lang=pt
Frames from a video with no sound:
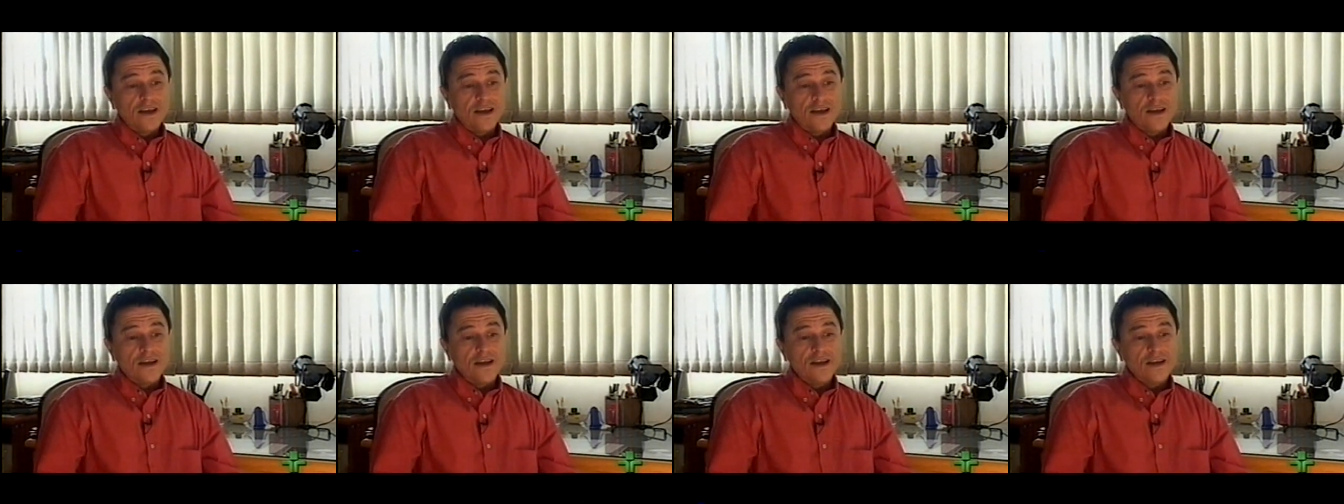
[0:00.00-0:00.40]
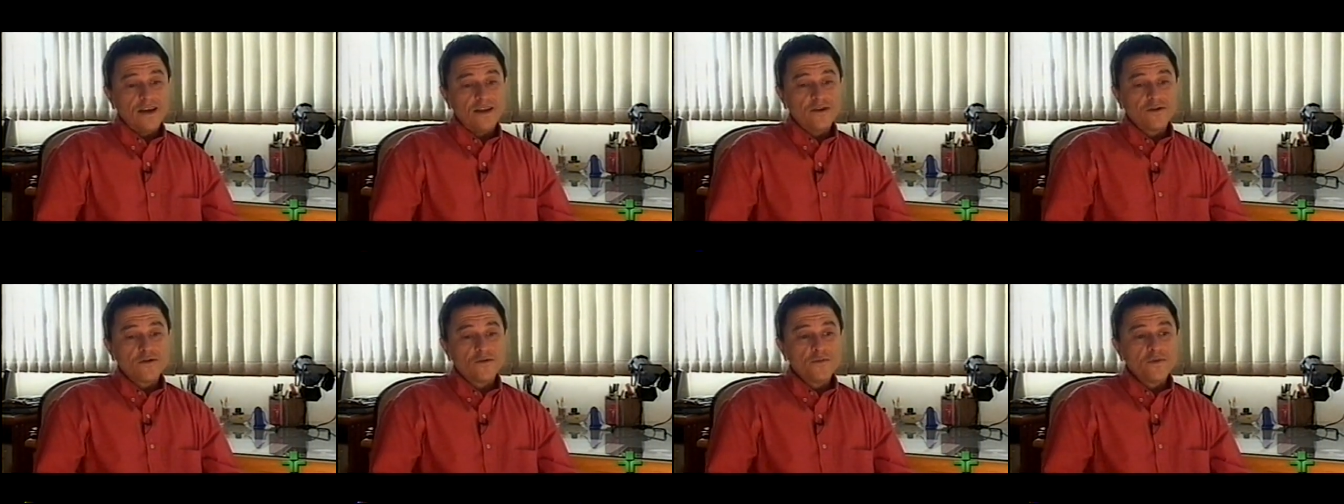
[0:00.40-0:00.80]

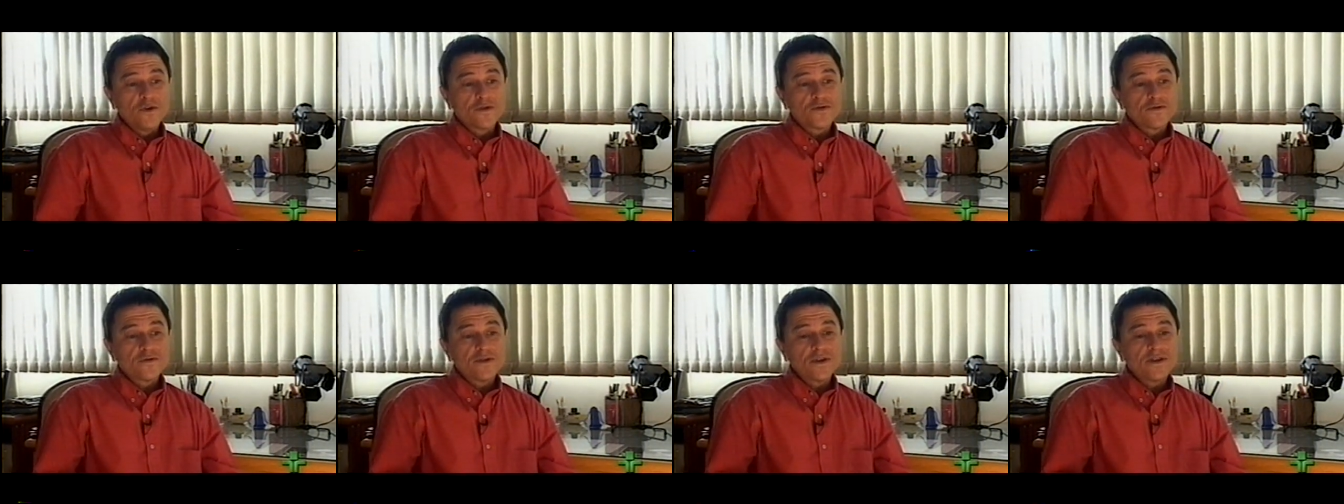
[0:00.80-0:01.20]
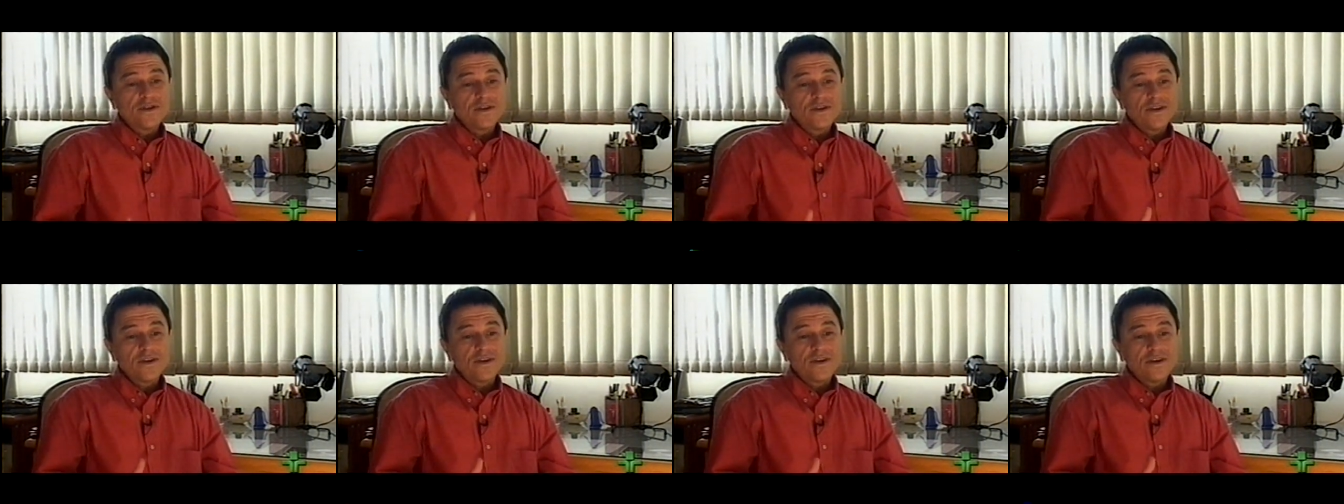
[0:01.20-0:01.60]
ele começou a
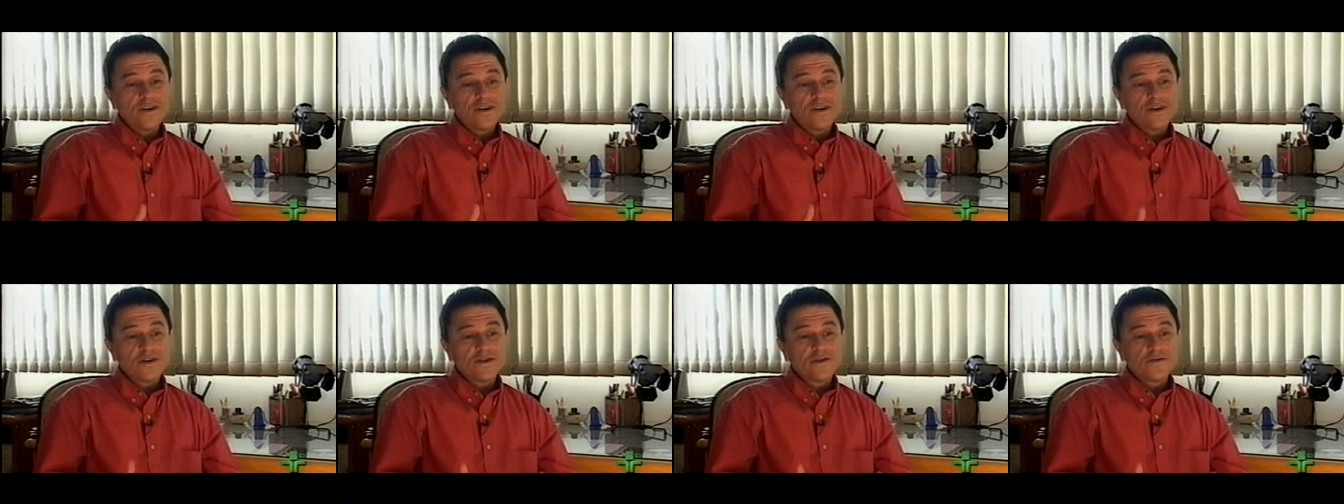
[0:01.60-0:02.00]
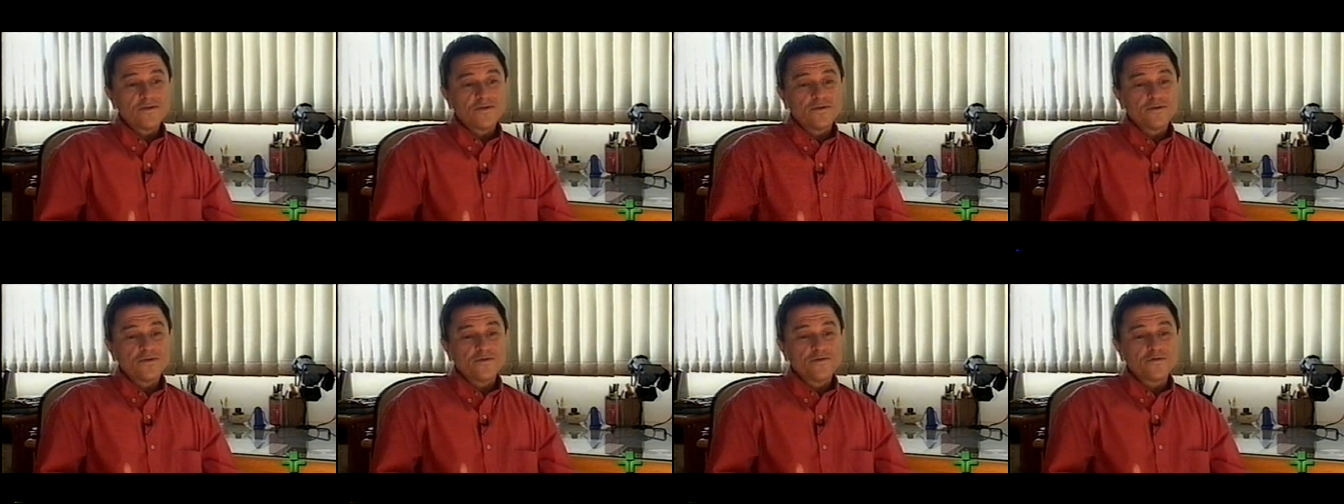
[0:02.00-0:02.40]
ser
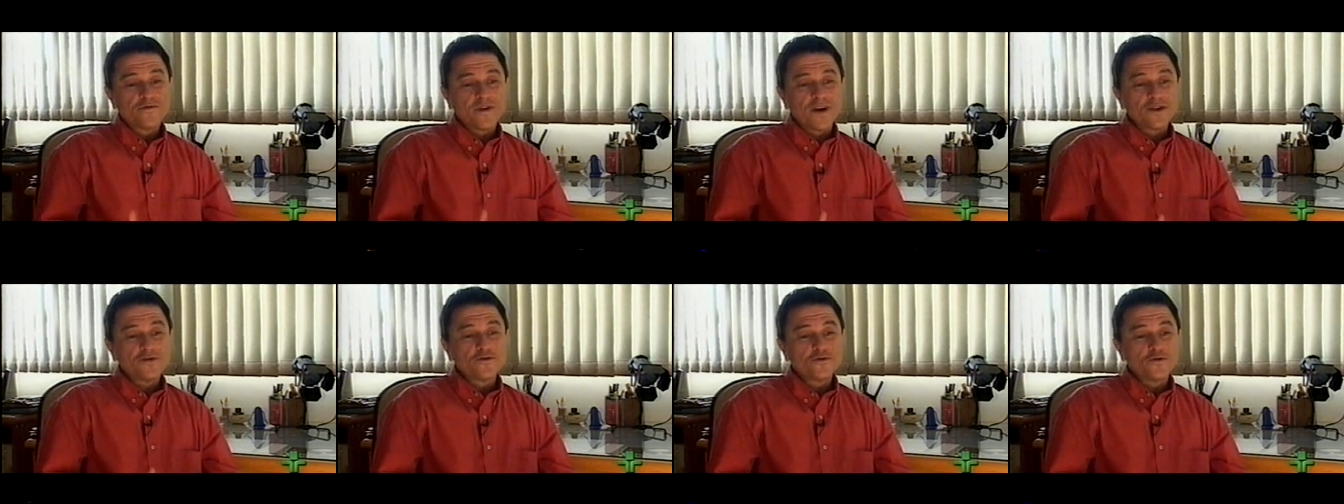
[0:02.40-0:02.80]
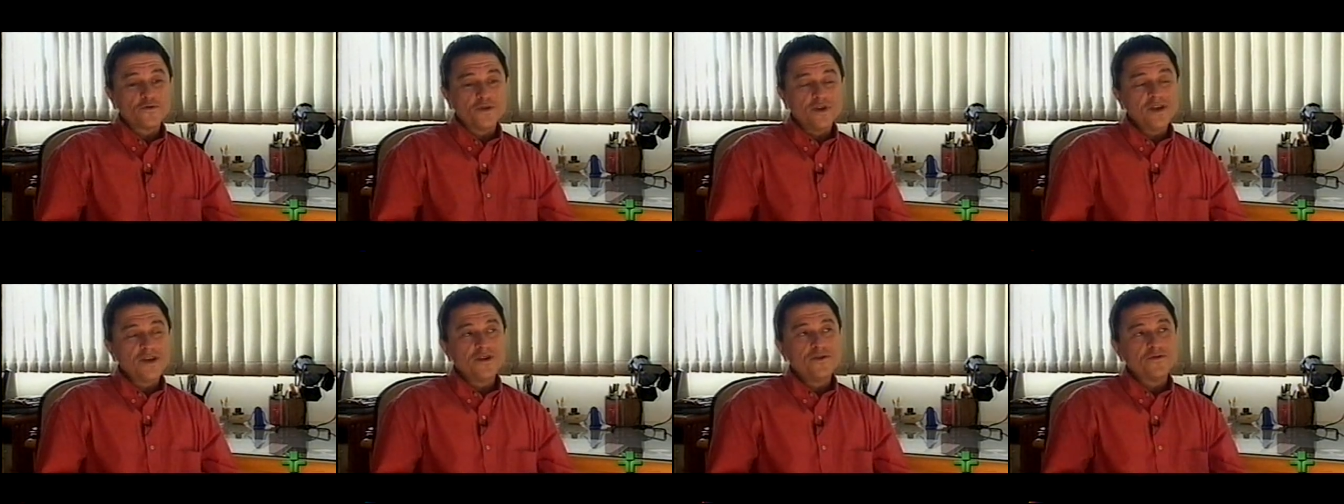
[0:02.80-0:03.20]
um fato
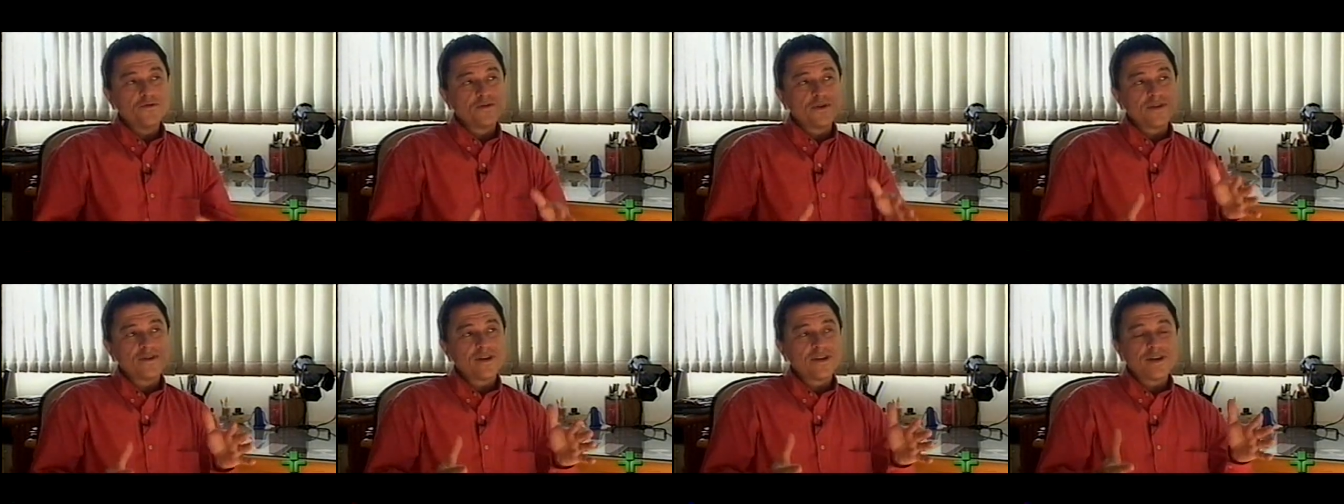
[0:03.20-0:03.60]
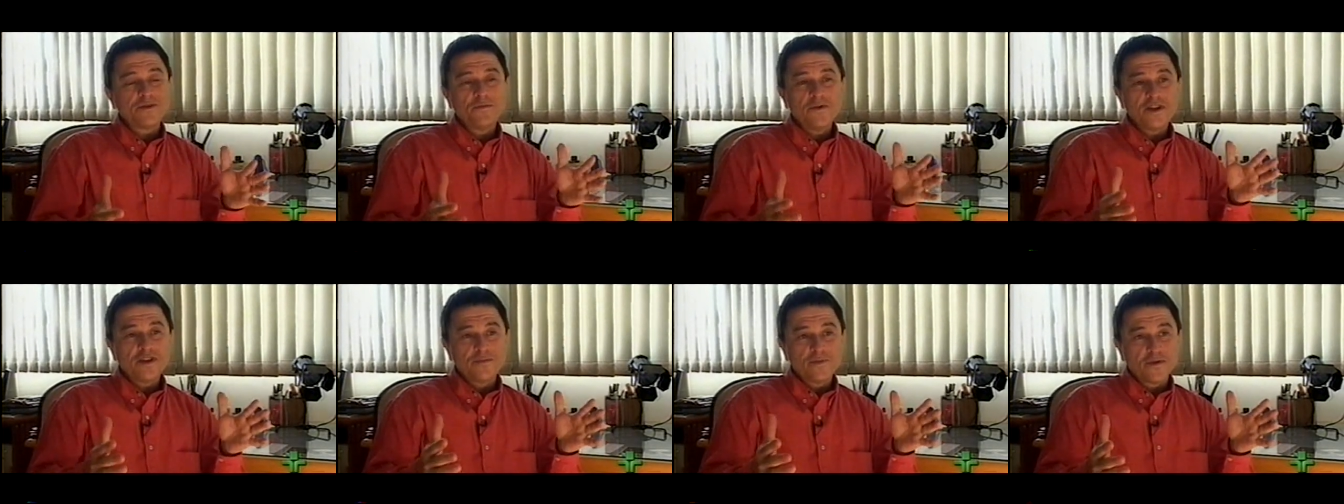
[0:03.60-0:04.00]
jurídico
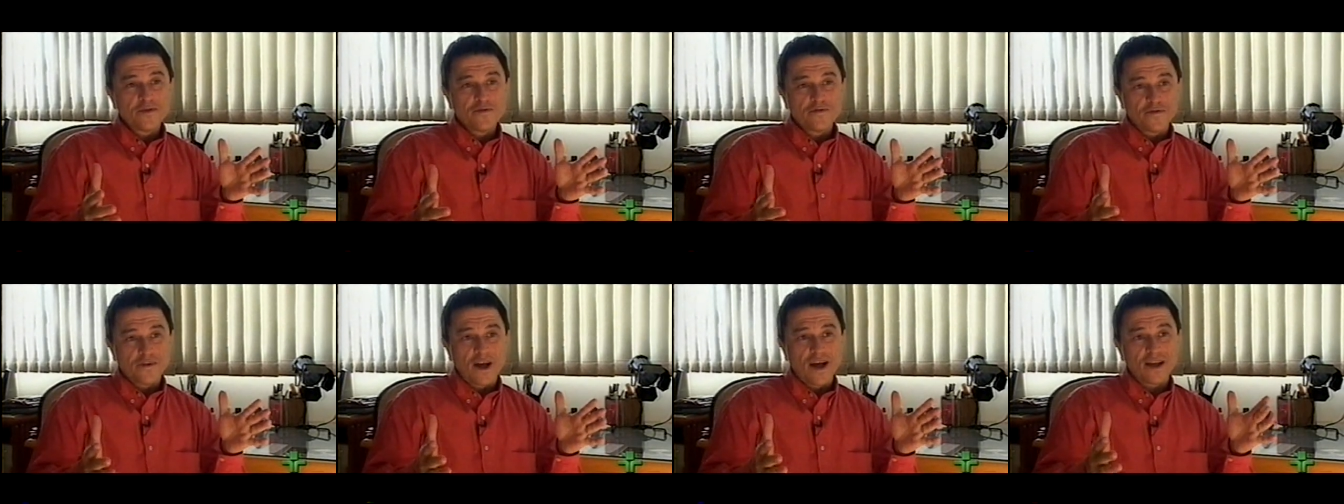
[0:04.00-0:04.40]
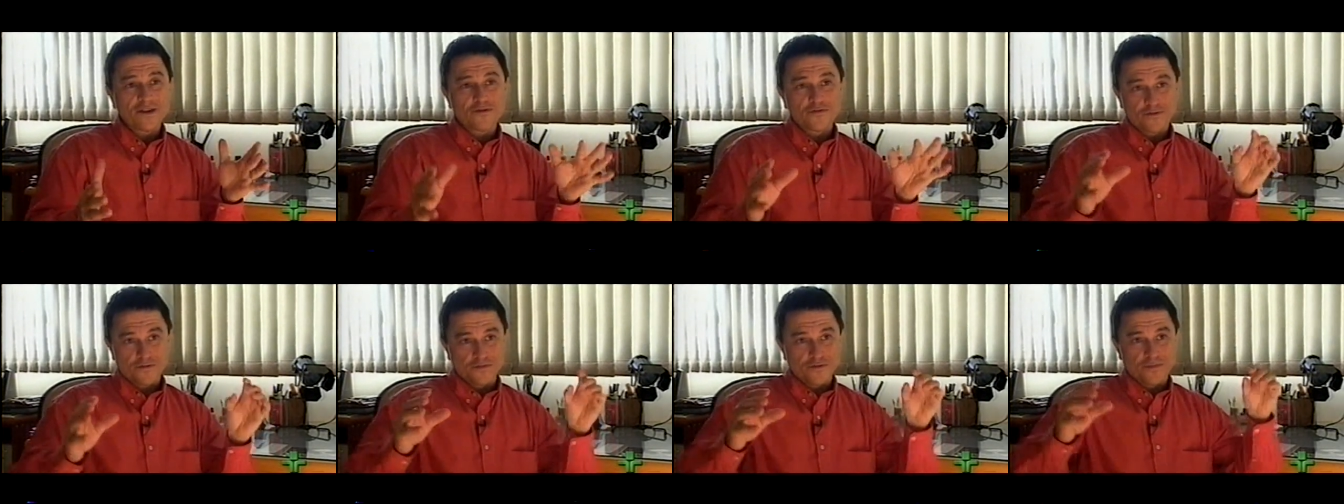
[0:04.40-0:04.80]
exatamente pelo
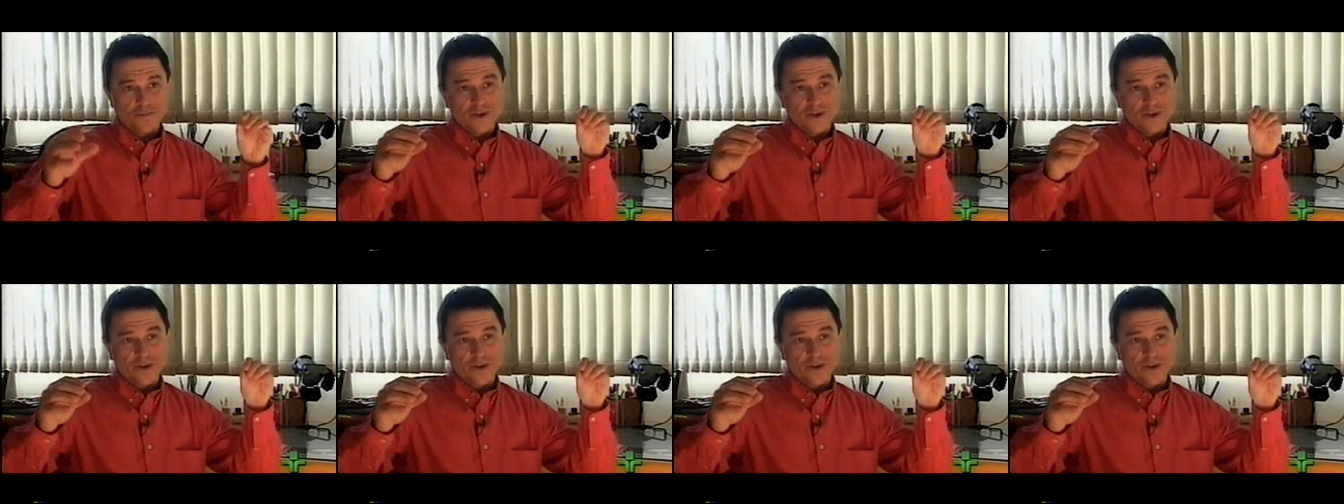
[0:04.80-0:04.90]
fato,